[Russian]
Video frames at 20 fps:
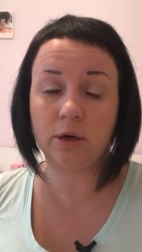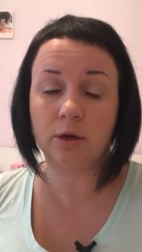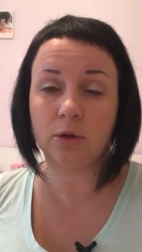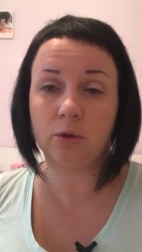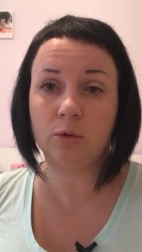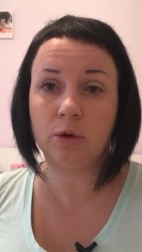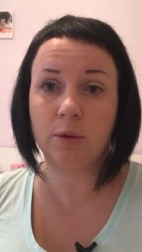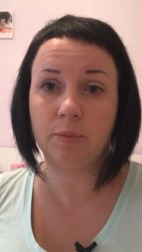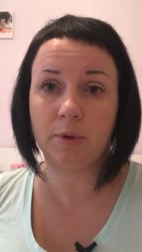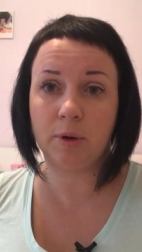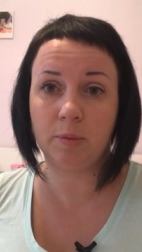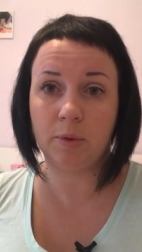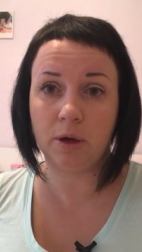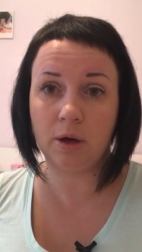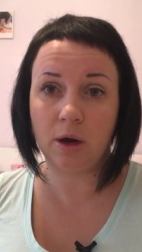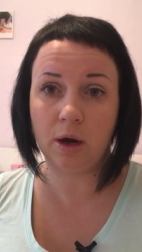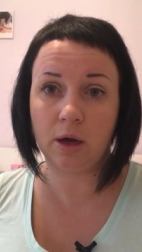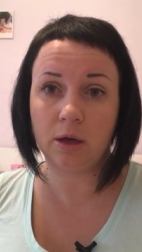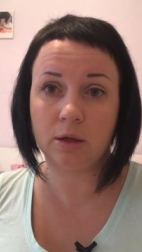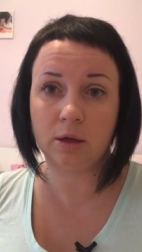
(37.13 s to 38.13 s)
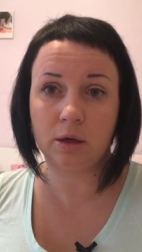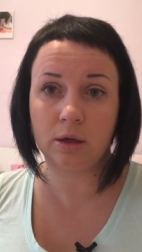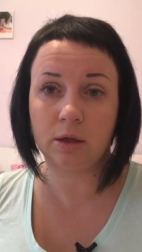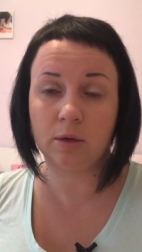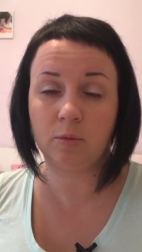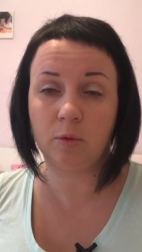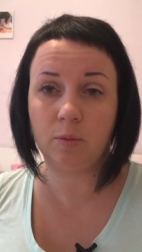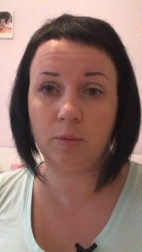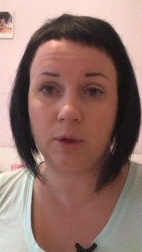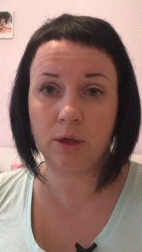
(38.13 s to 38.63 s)
которые прибегают к
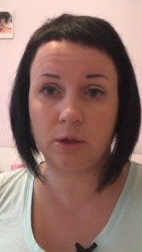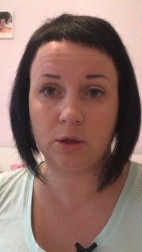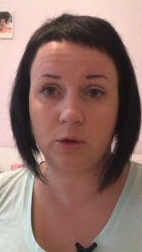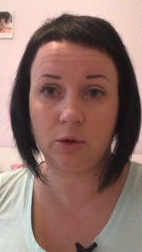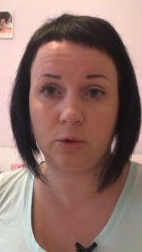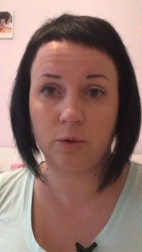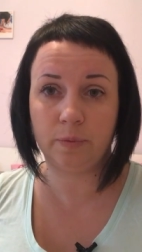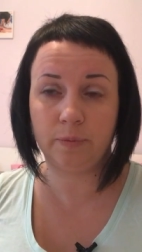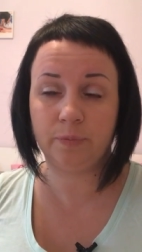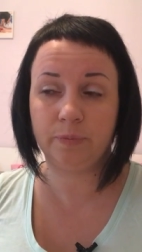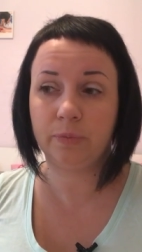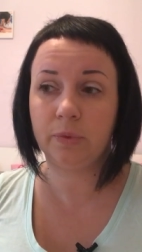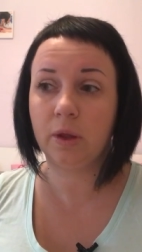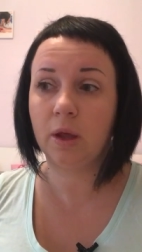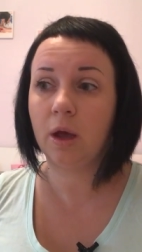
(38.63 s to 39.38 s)
этому методу.